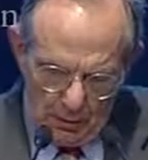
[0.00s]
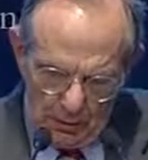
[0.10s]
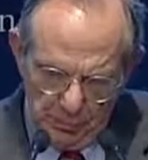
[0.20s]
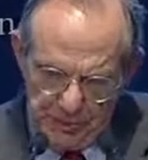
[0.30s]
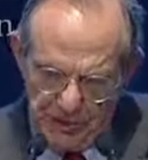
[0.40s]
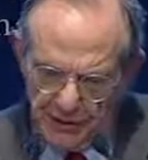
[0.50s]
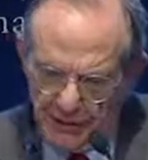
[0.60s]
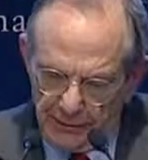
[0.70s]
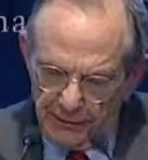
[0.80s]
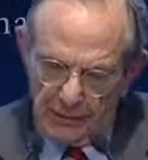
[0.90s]
Signor
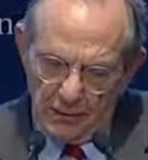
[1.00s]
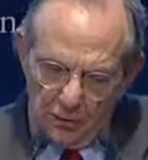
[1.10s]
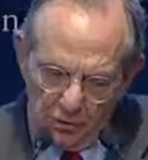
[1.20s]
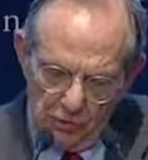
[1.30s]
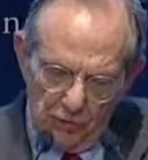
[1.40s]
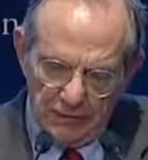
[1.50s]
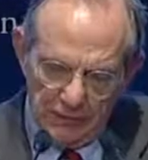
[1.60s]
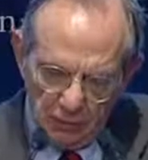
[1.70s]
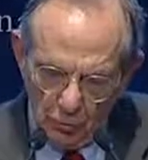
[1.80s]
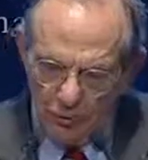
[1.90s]
Presidente, signor
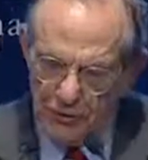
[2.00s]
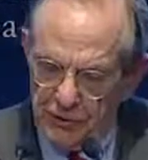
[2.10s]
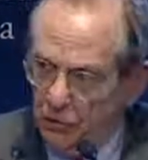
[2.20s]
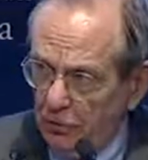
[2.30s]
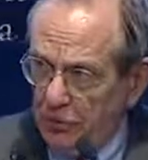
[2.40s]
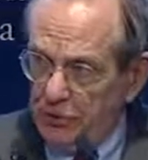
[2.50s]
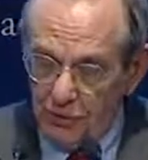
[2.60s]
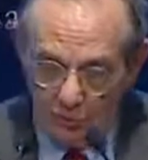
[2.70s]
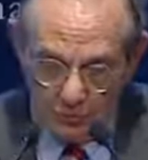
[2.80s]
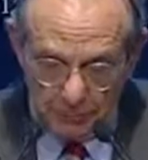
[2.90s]
Governatore, signore e
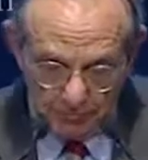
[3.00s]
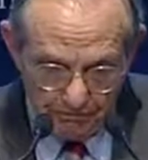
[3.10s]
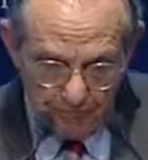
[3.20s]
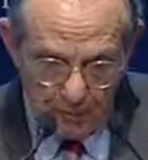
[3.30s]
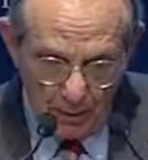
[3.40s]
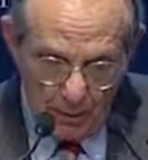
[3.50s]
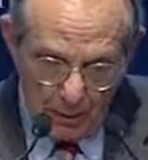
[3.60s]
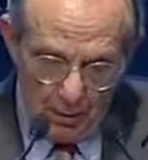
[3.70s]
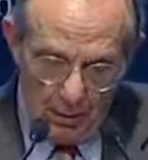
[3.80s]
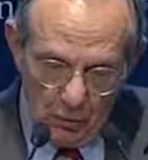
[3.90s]
signori,
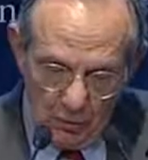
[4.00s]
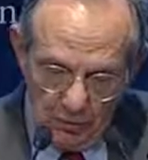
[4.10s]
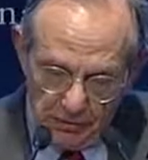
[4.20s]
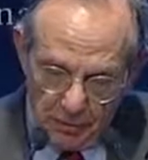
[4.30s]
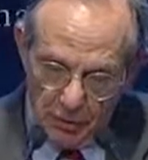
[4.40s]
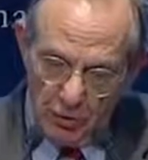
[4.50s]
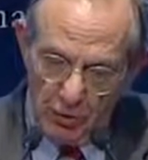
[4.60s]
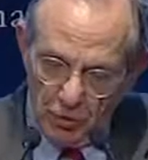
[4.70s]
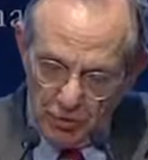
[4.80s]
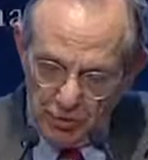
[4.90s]
il quadro
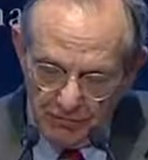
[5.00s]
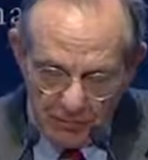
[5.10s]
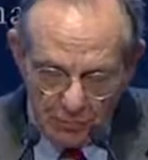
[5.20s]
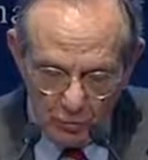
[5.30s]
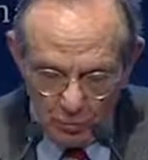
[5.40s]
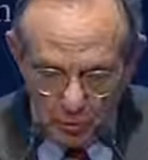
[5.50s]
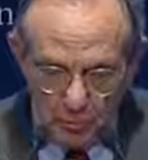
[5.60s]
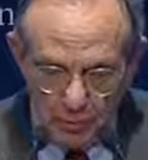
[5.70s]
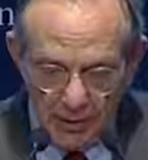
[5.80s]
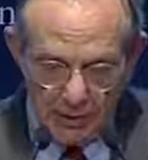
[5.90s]
economico si è fatto più
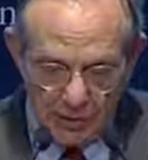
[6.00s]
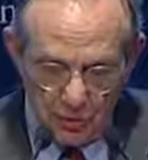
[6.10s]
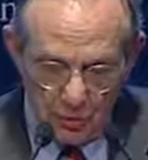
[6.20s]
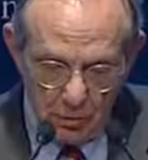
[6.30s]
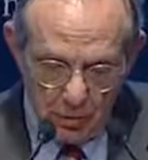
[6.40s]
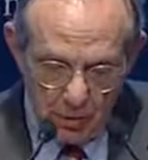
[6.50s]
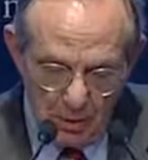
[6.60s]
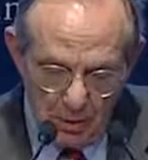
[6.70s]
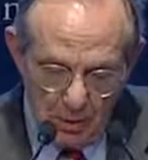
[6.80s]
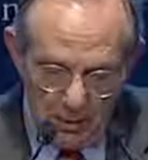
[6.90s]
complesso.
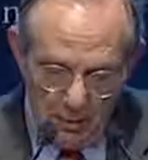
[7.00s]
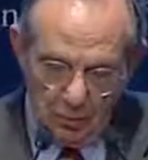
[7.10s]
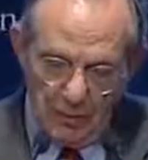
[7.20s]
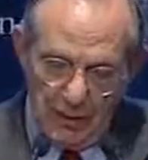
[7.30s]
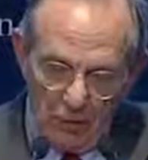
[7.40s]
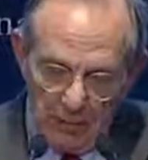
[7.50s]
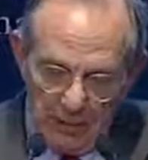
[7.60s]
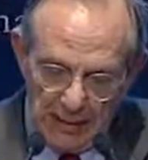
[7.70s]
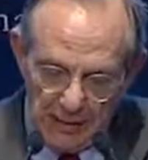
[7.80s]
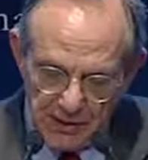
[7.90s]
L'economia
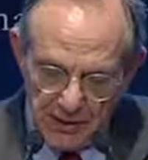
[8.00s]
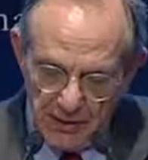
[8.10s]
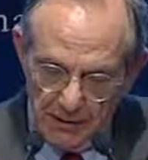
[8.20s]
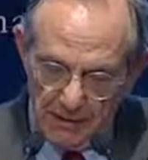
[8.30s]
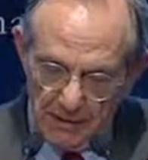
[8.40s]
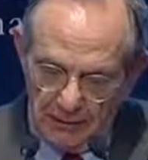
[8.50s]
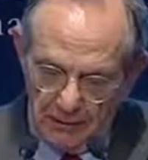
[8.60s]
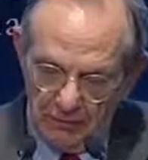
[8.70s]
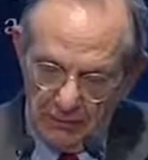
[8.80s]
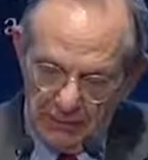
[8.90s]
globale stenta a
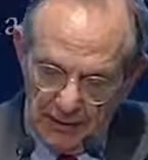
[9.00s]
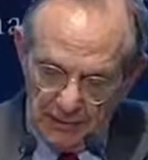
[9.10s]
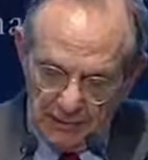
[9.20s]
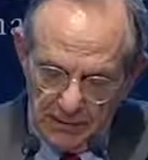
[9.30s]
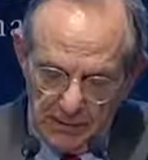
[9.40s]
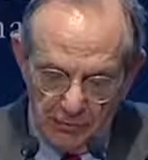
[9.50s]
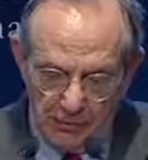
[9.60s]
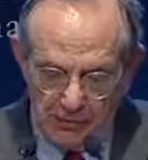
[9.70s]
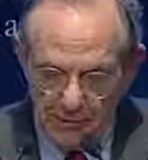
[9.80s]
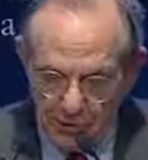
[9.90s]
ritrovare la strada di una
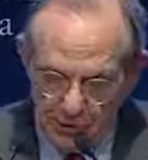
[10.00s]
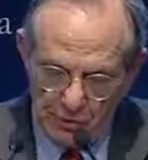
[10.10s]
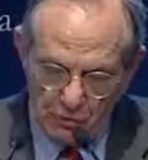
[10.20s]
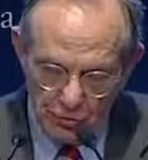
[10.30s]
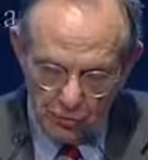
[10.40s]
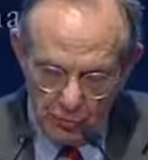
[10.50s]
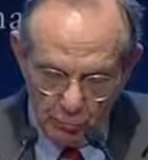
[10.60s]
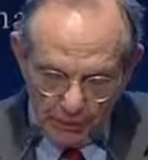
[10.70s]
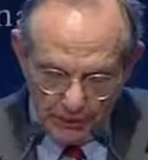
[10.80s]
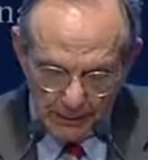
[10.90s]
crescita
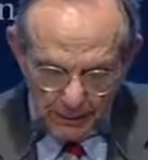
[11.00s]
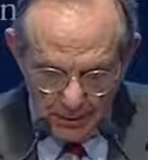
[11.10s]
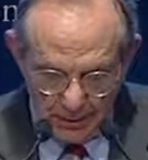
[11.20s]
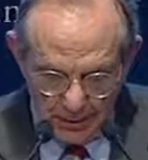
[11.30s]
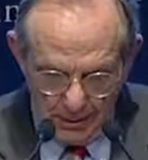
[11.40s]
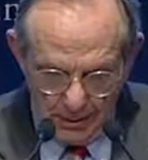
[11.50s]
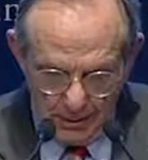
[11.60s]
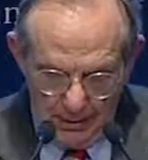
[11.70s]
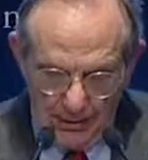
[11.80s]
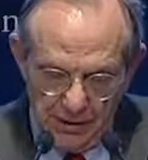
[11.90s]
sostenuta.
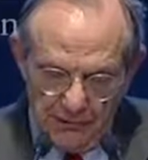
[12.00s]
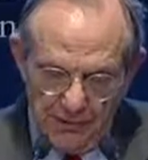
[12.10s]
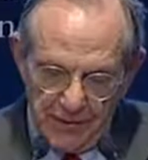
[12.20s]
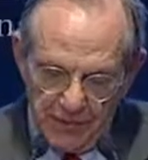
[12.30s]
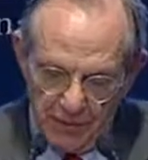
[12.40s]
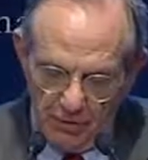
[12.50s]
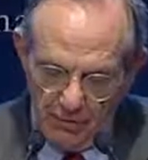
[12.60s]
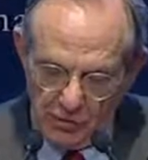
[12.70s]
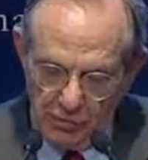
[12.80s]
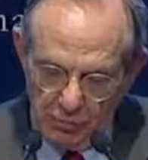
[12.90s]
La disaffezione
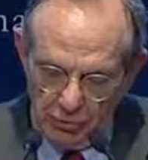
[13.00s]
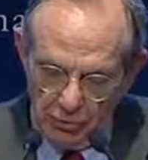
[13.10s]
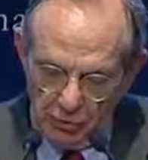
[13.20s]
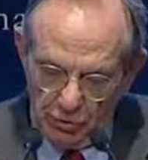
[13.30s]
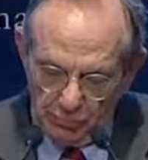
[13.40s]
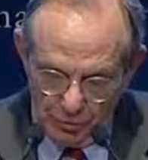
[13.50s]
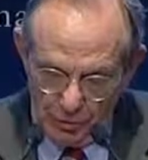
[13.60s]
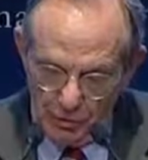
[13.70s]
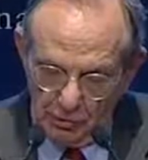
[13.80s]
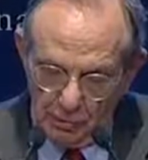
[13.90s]
verso il progetto,
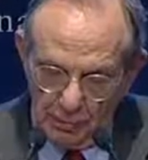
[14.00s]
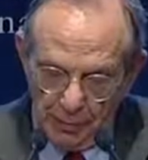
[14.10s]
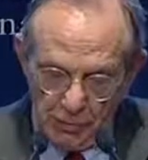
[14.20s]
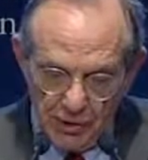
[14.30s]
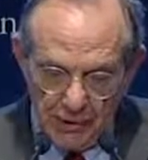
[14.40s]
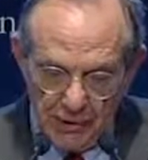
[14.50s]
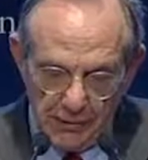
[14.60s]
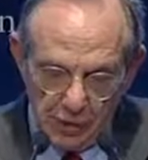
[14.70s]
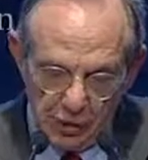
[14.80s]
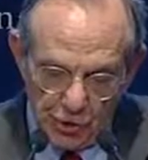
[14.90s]
progetto europeo si
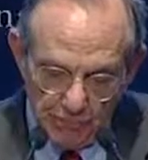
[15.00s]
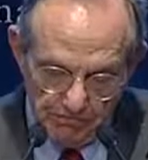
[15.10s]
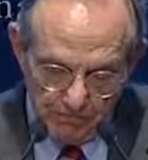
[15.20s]
accresce.